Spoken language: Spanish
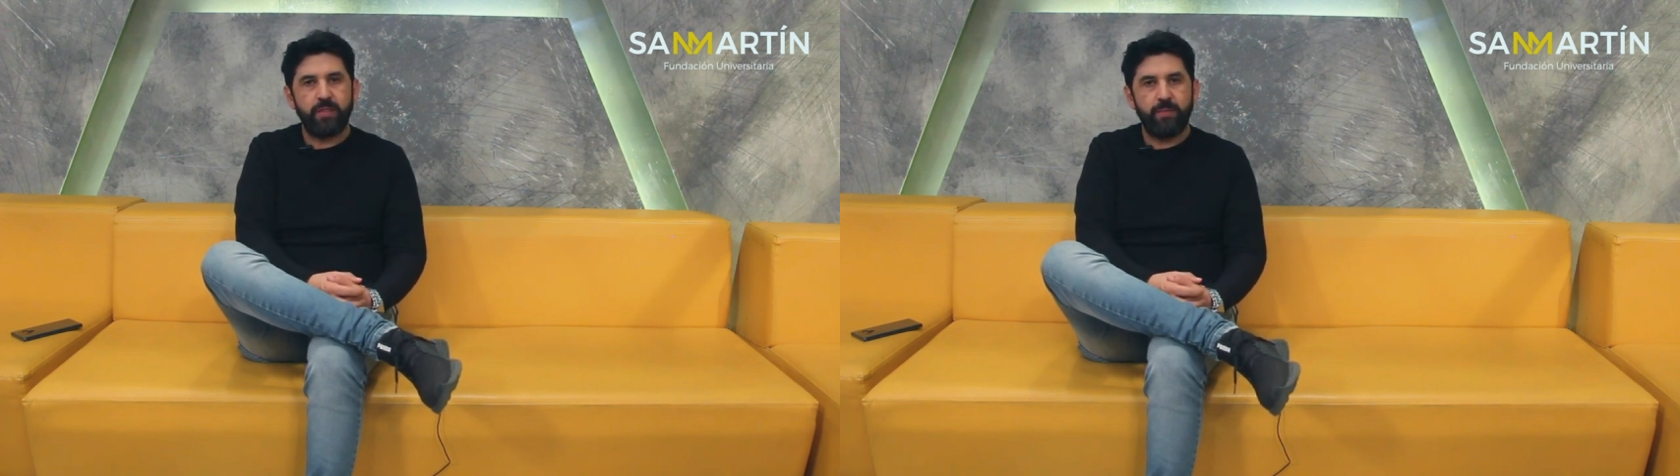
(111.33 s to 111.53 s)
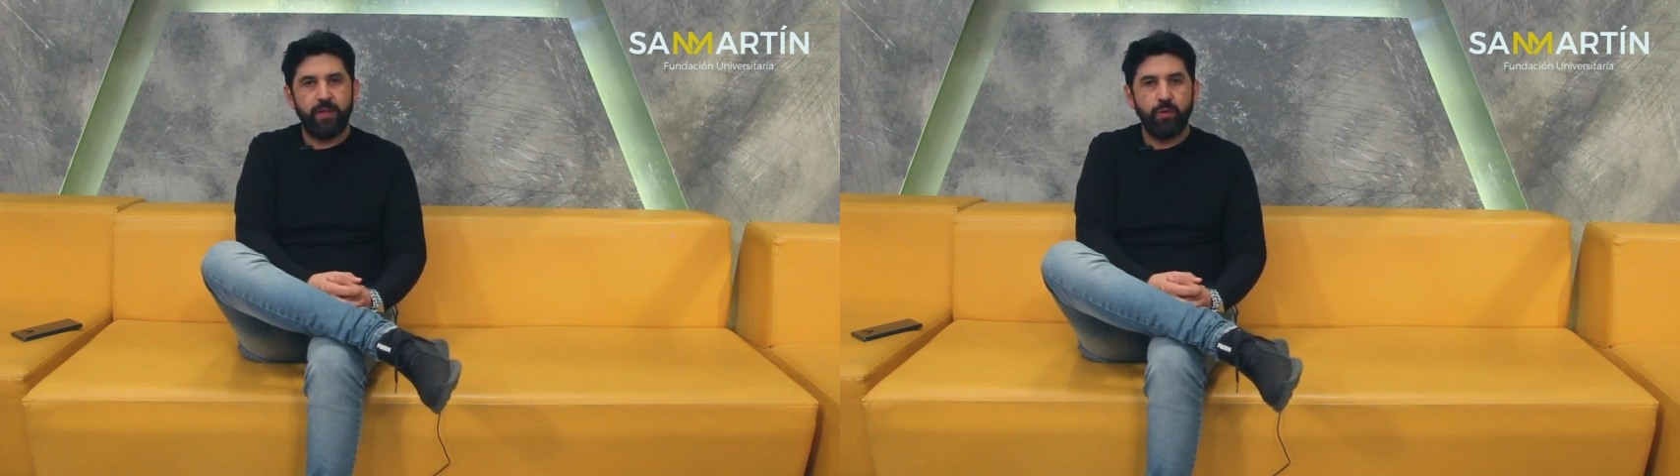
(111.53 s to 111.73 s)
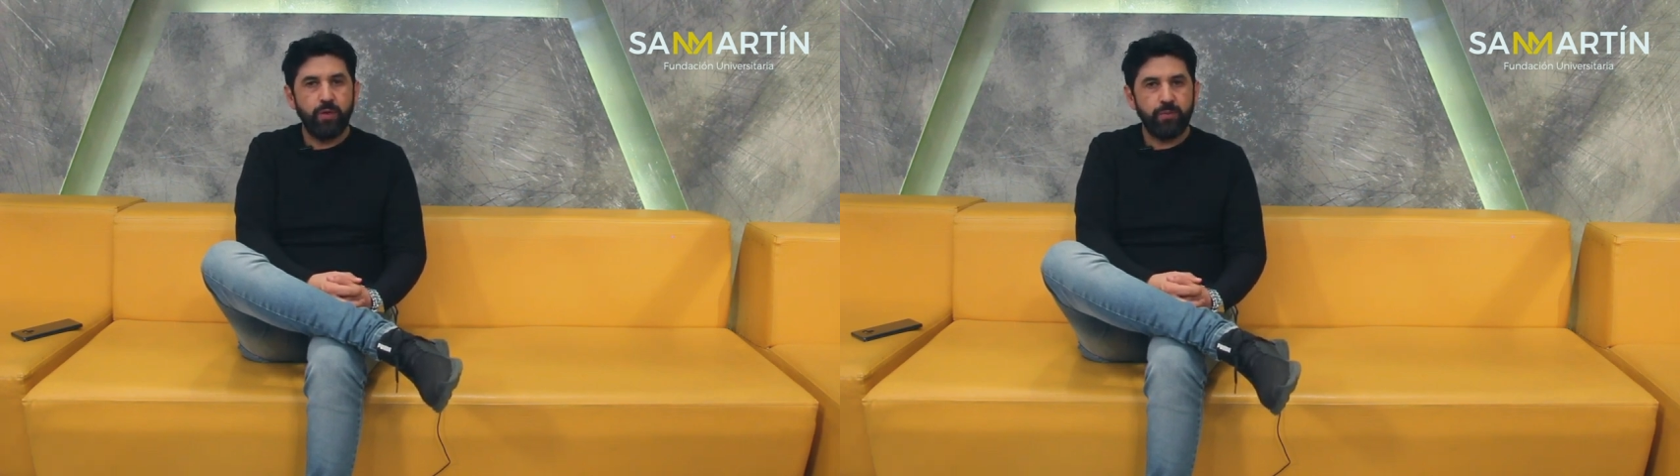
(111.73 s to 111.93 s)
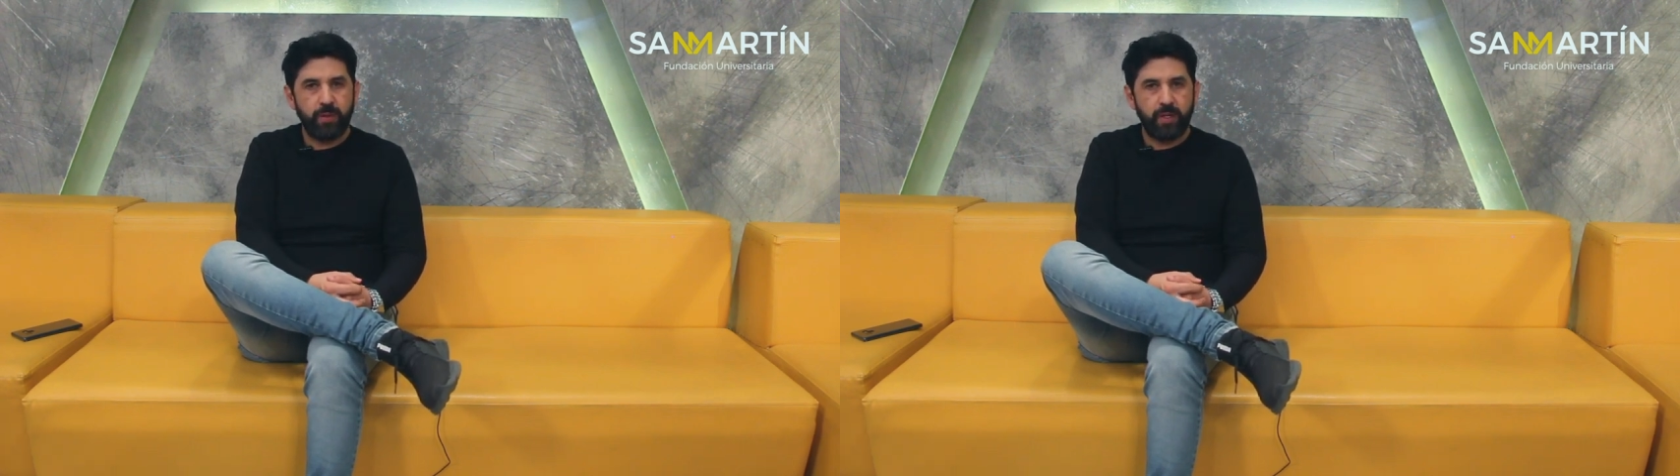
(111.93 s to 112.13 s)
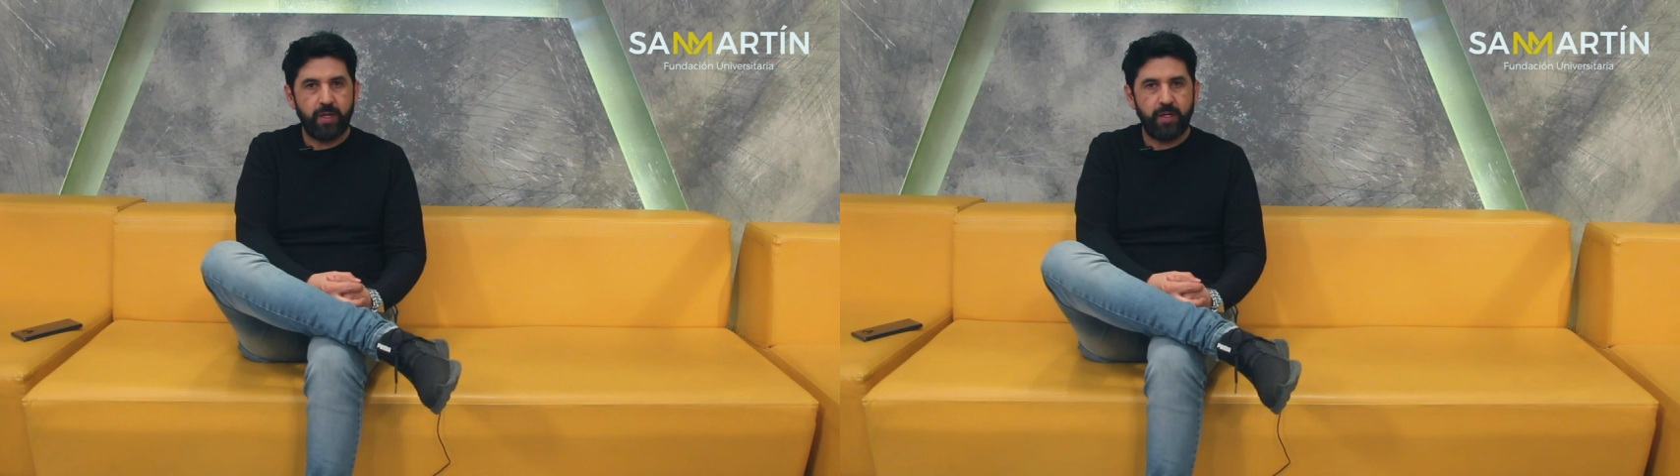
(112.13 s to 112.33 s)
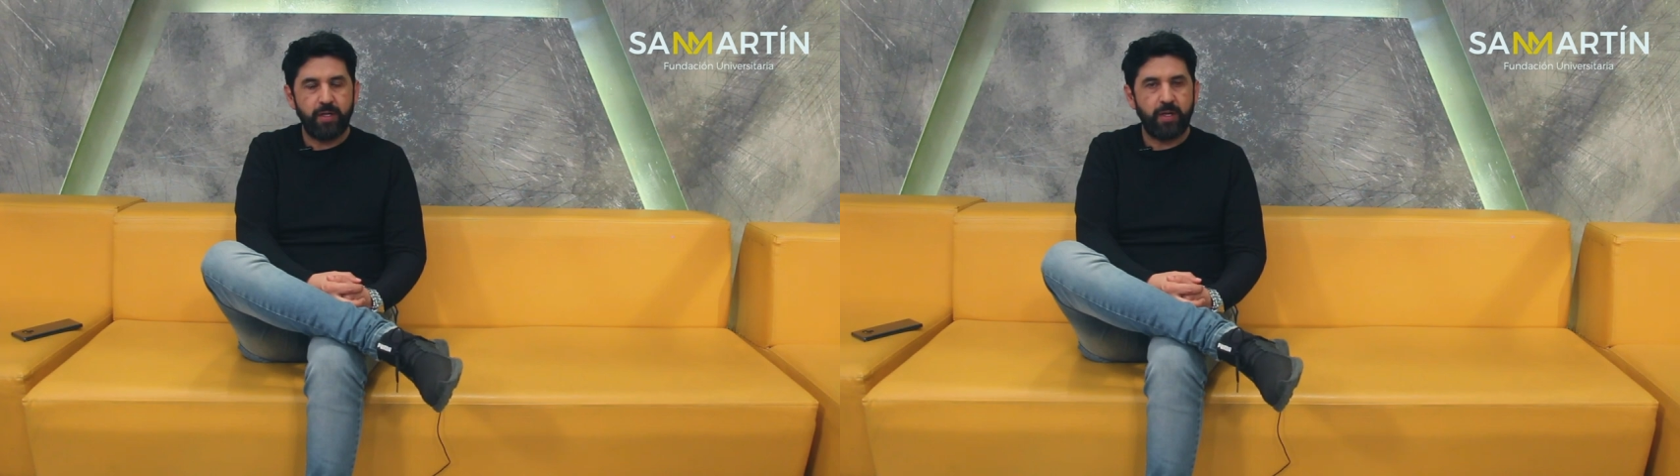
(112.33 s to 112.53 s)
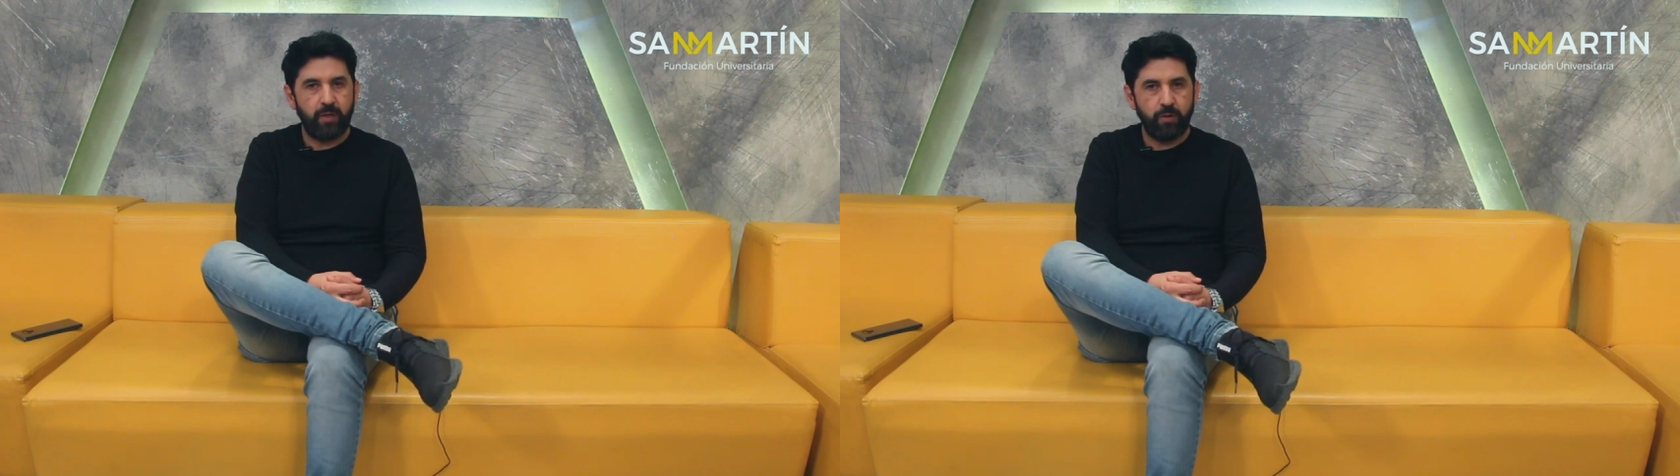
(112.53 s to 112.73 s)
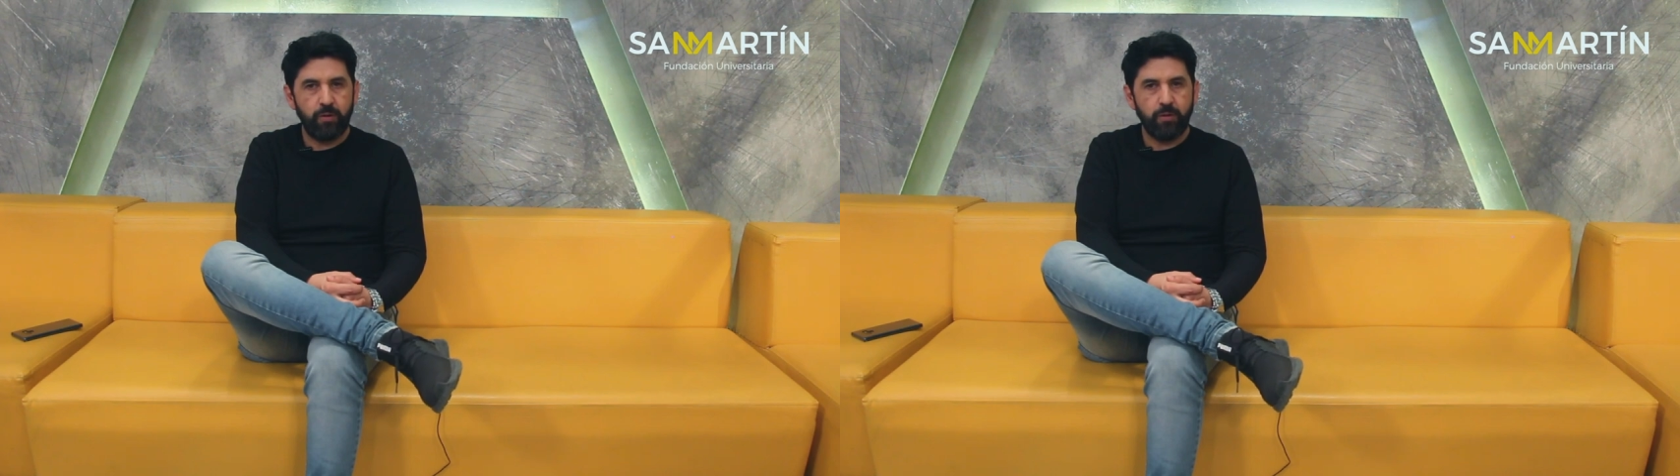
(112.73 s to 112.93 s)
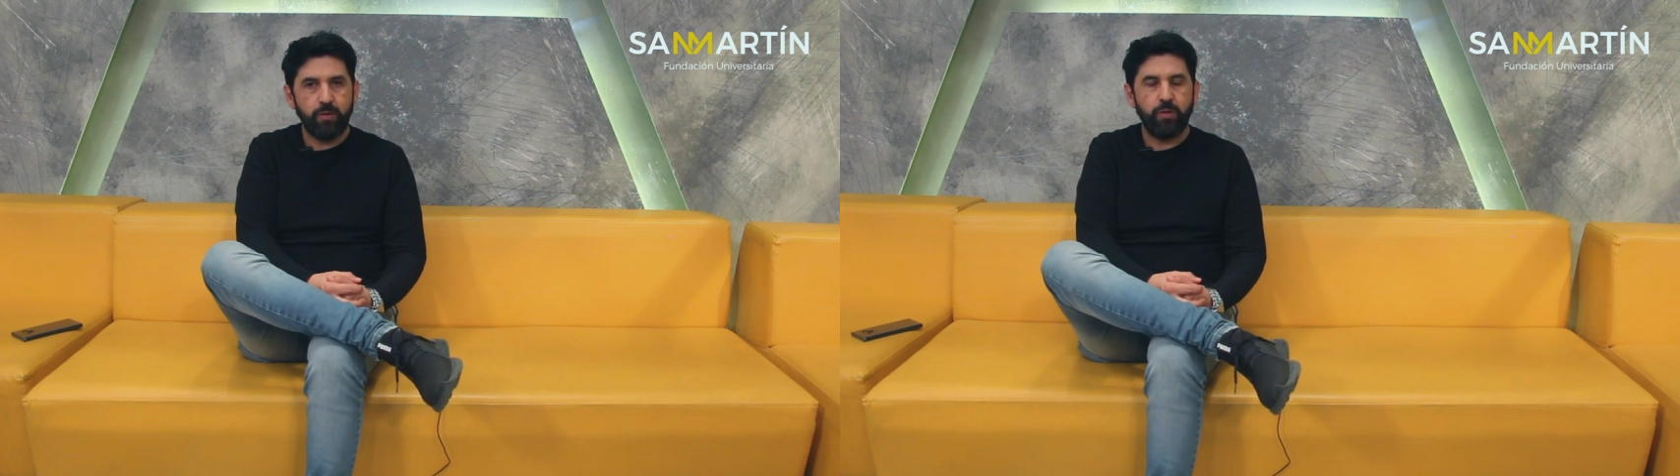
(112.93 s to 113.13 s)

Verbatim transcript: llama Nubis para Nickelodeon